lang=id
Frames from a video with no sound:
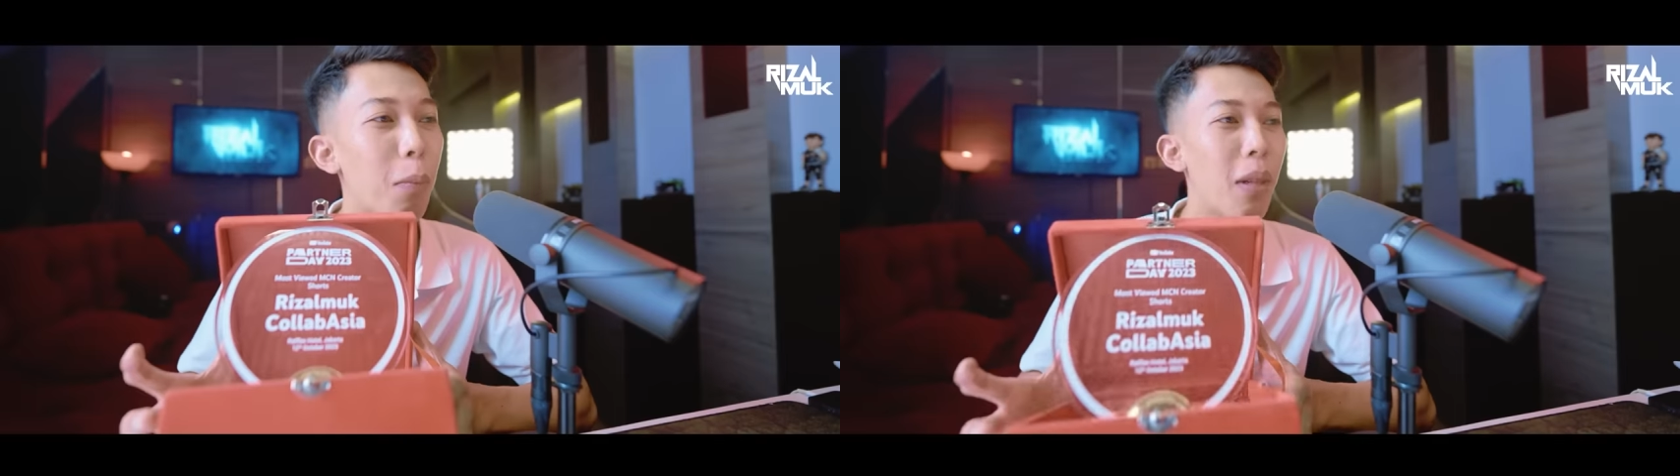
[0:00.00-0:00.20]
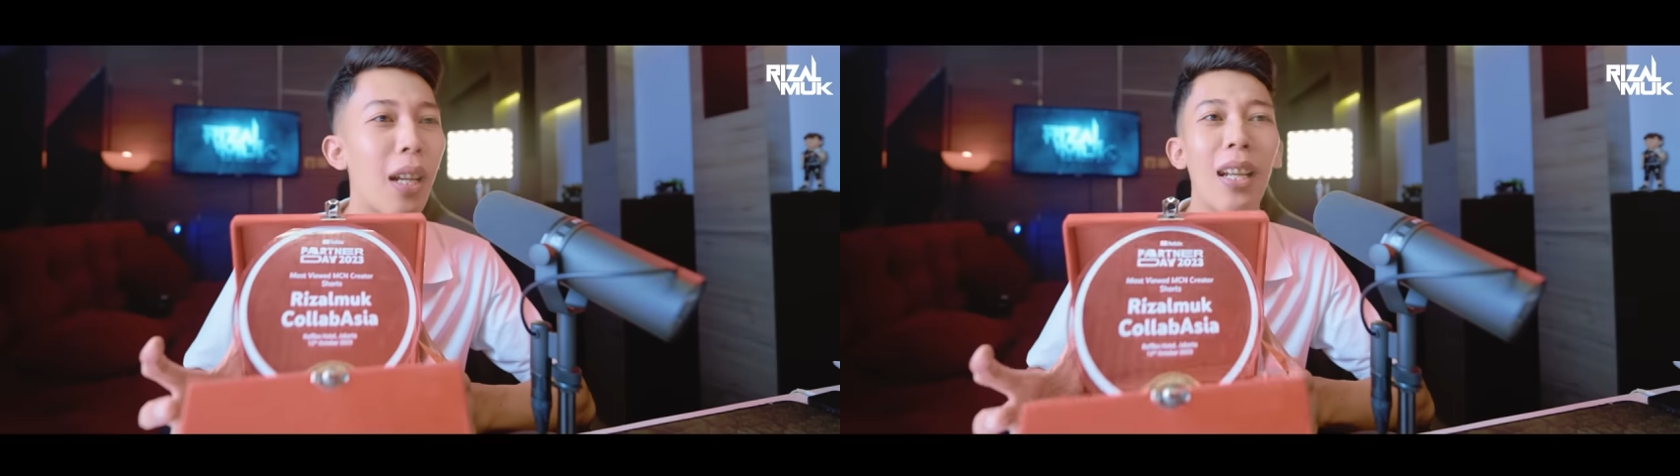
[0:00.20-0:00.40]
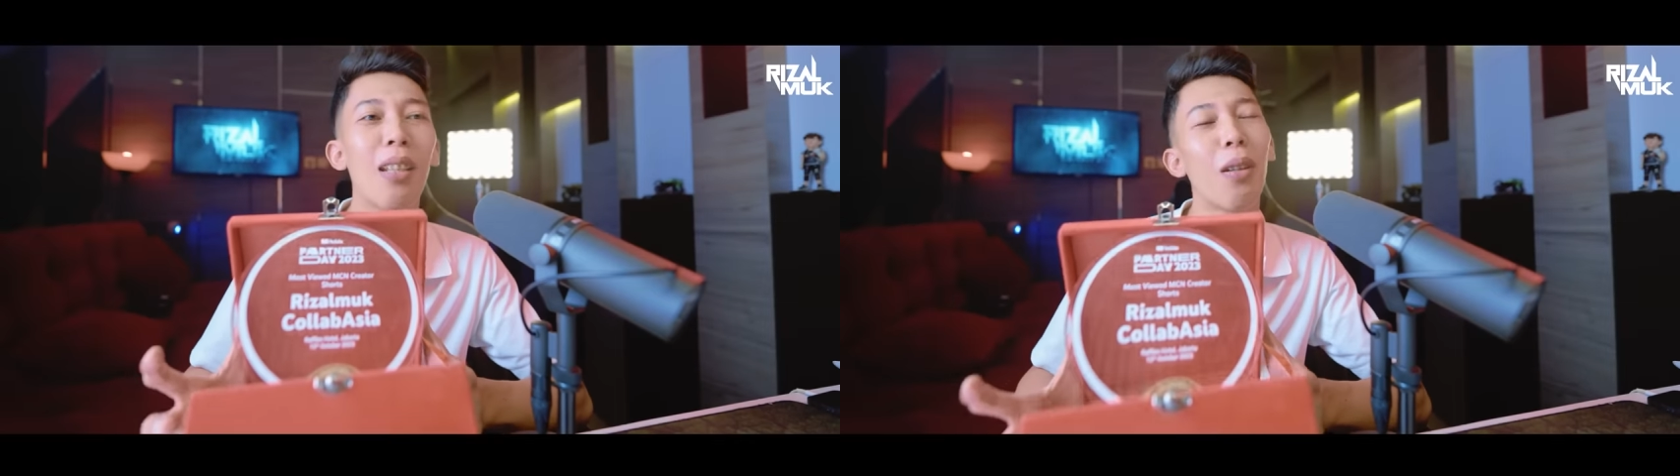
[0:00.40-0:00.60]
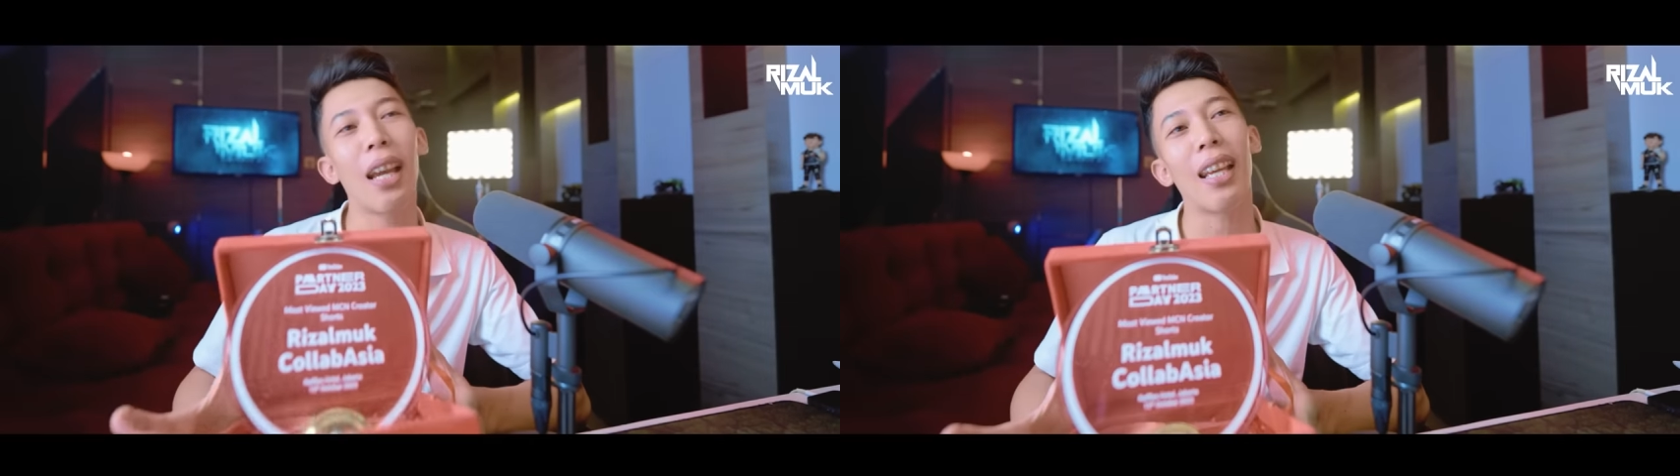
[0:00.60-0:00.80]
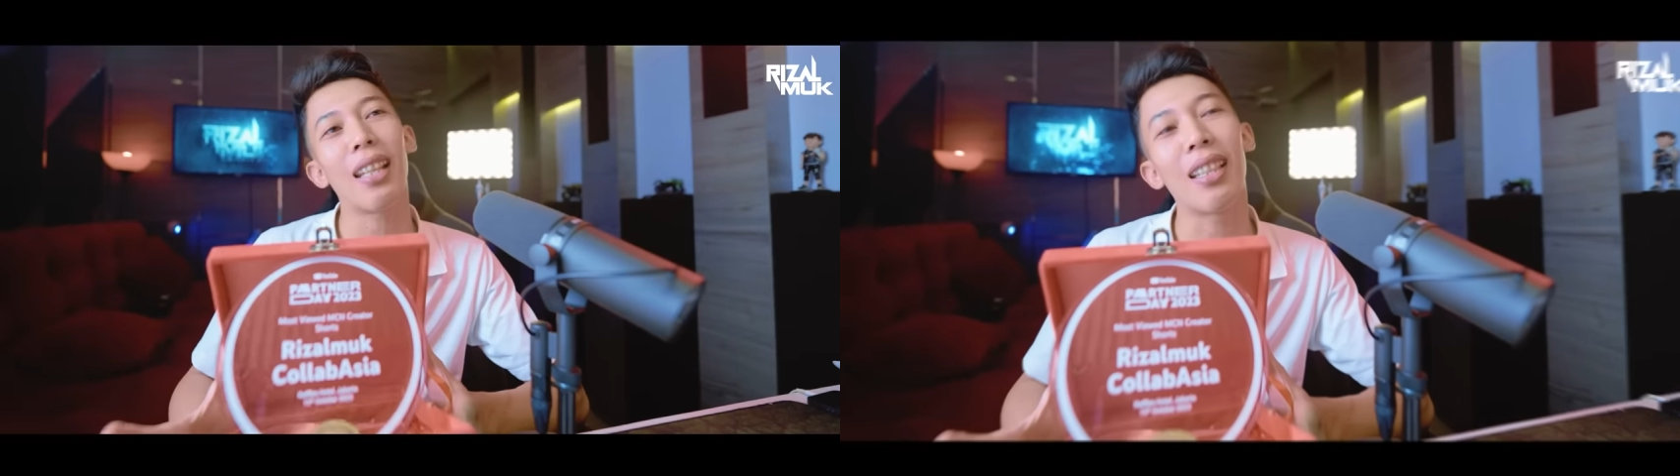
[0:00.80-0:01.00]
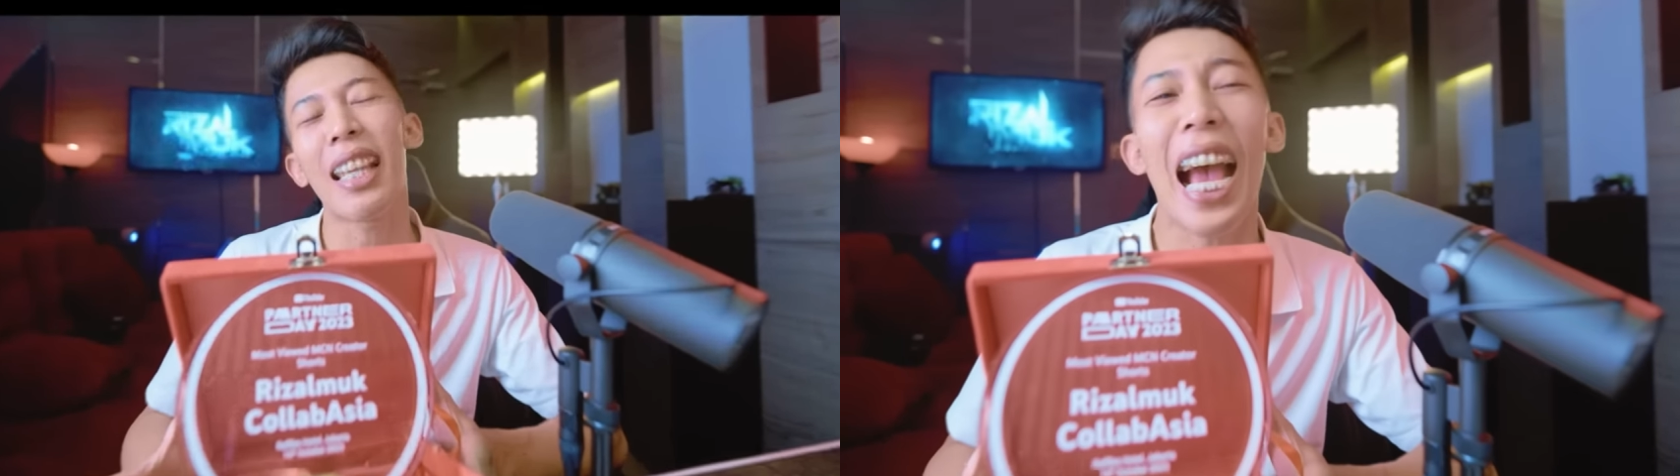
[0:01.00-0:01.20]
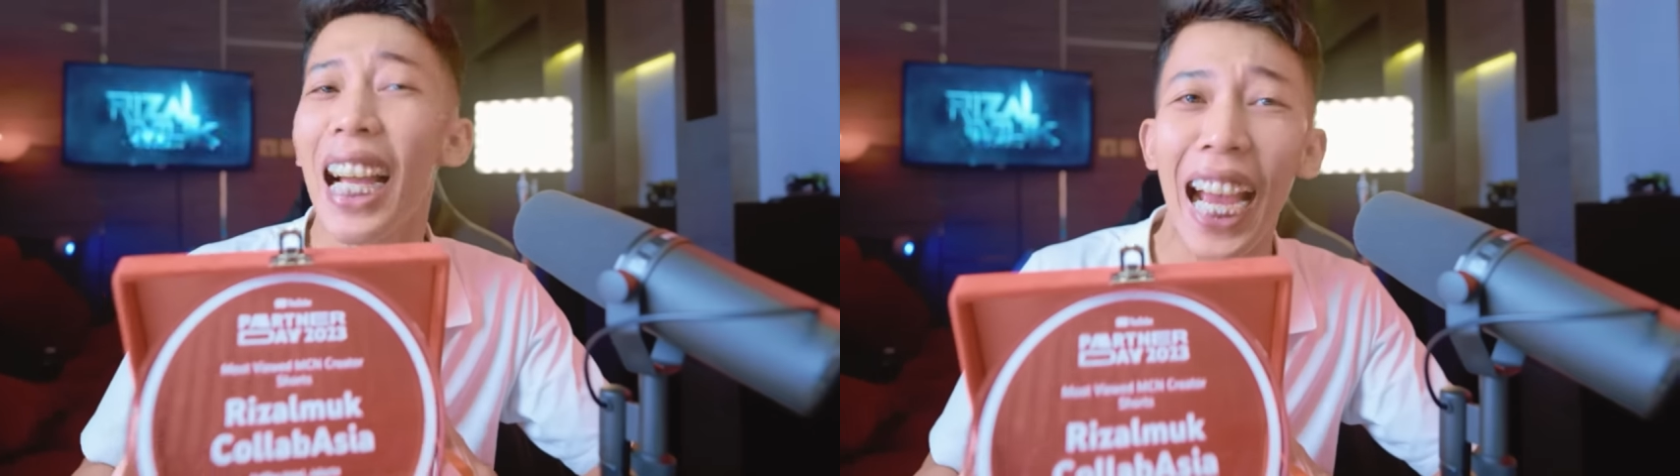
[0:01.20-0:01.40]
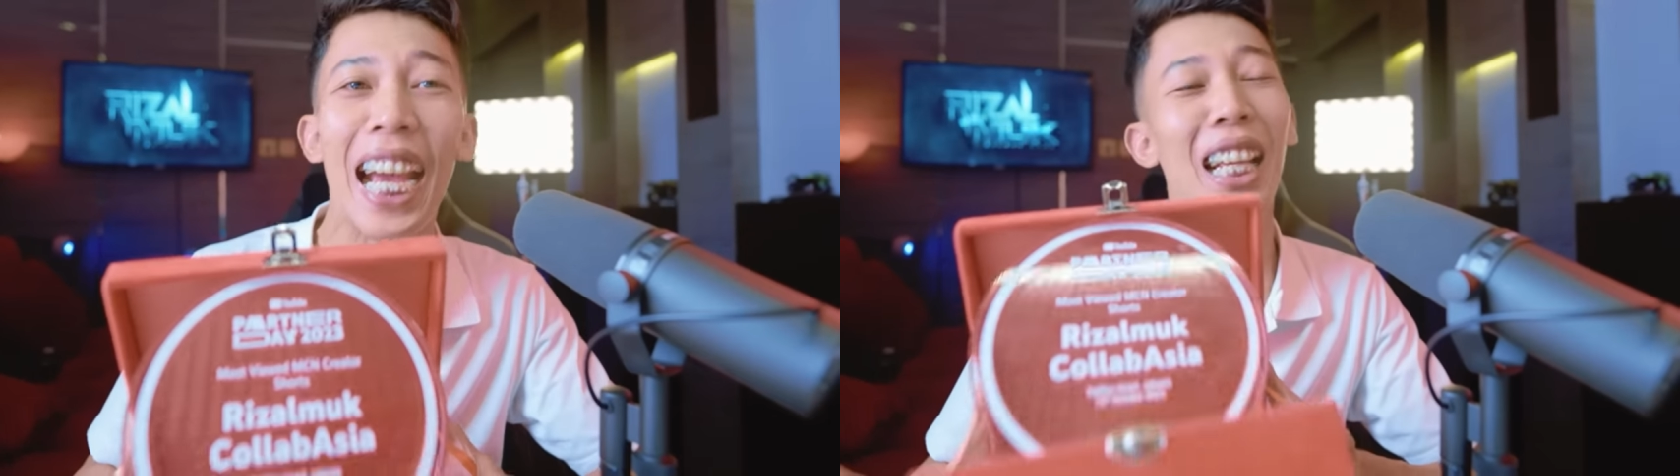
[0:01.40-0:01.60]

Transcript: penghargaan itu kayak nyangka